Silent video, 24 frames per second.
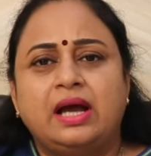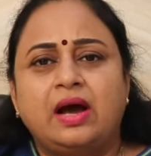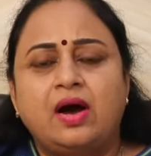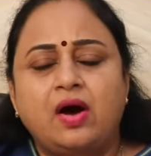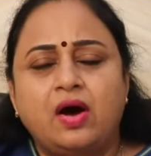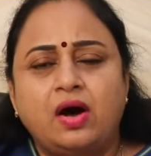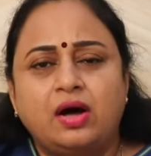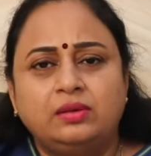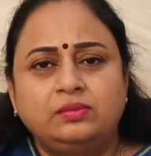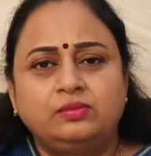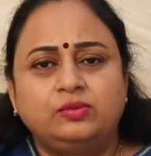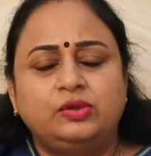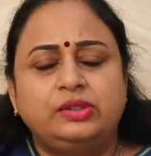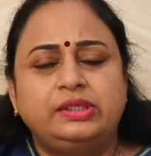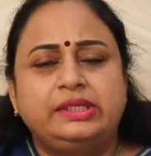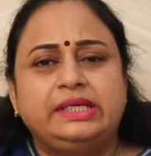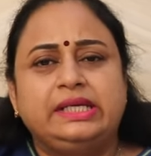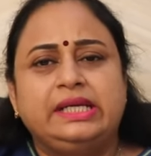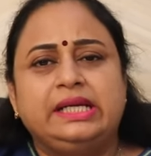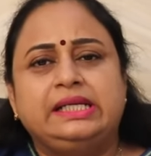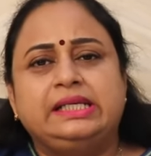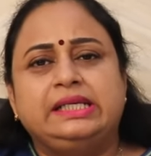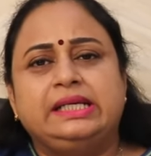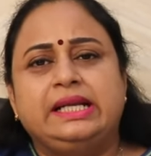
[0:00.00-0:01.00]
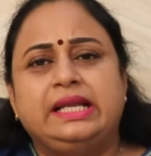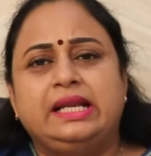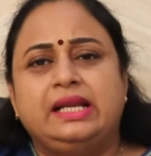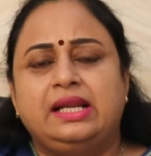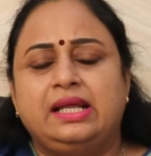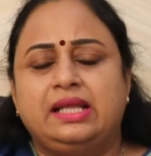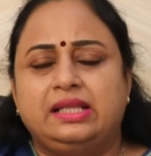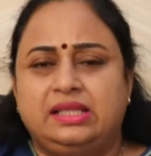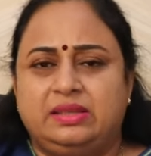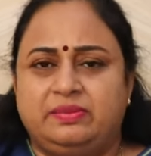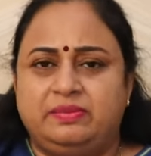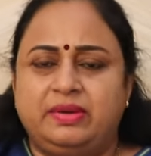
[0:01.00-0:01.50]
ஹார்மோன் ரிலேட்டட்
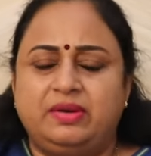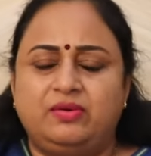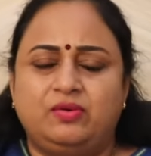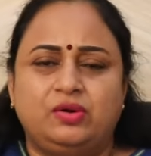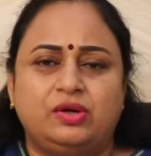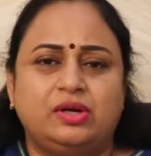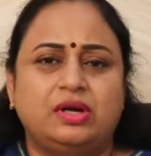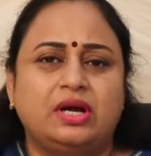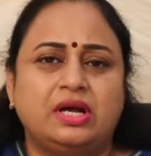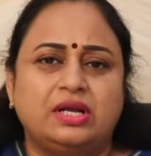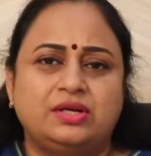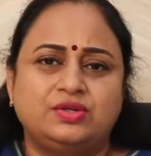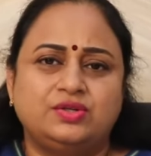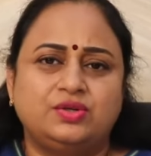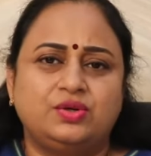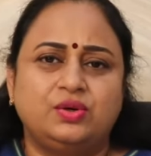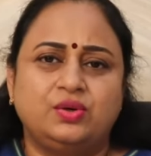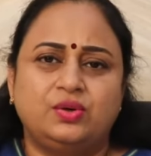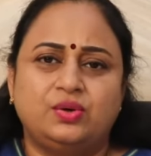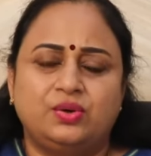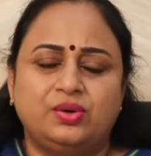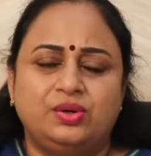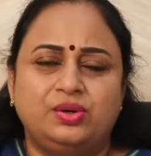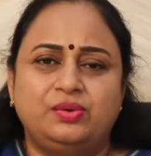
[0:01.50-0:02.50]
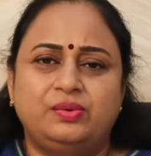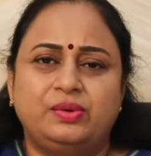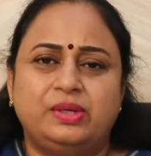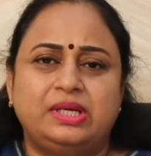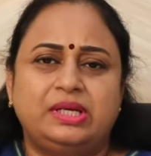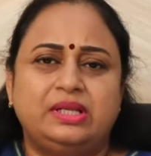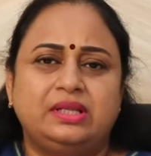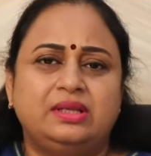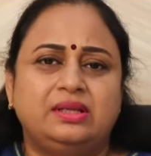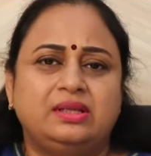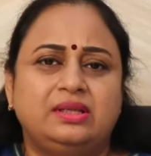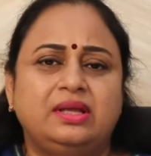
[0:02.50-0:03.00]
எல்லாத்தையுமே ஒரு கண்ட்ரோல் கொண்டு
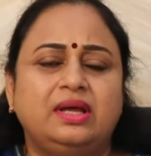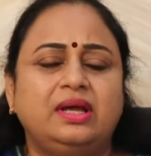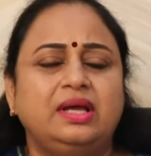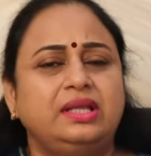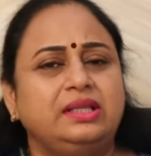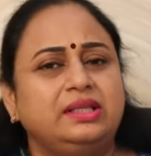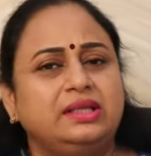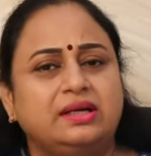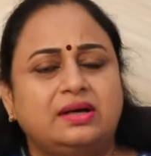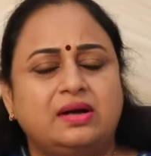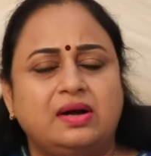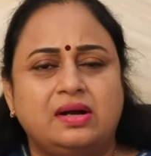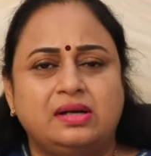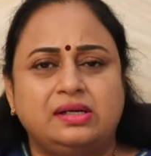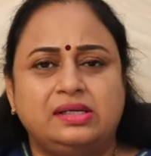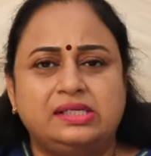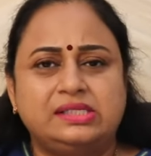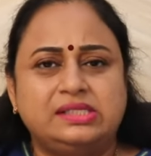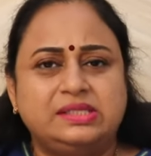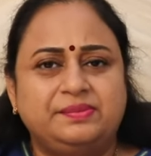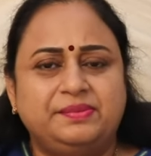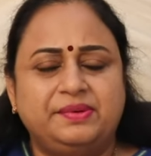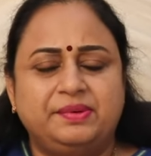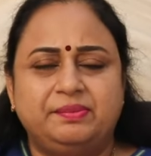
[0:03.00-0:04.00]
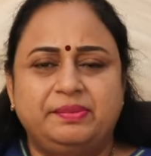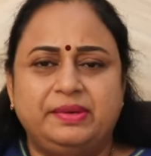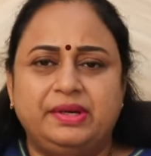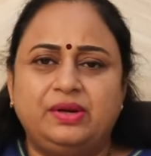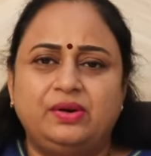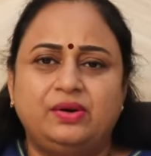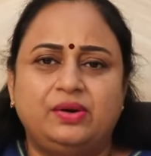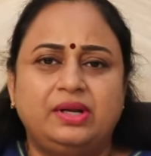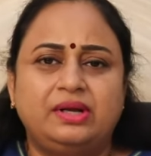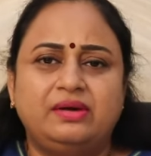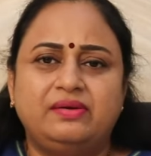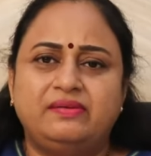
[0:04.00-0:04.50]
வரது தான் இந்த
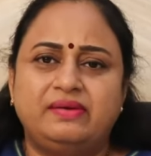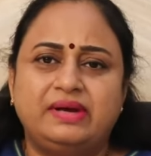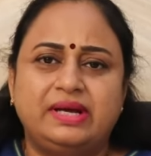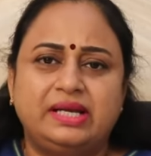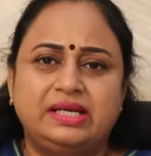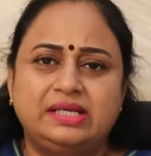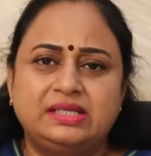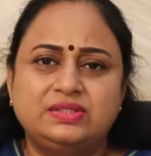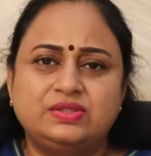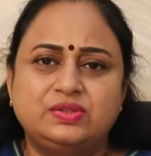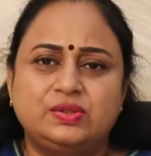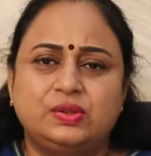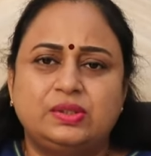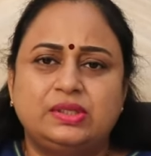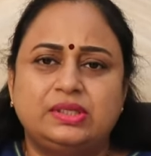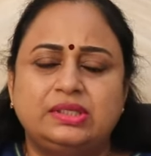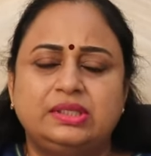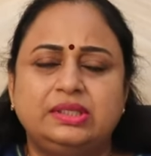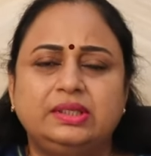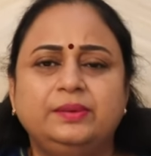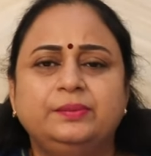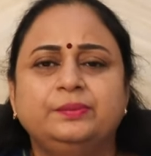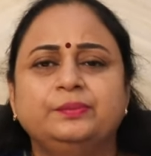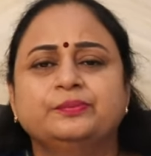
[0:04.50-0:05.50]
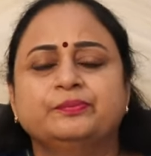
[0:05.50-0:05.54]
பில்லோட வேலைன்னு சொல்கிறது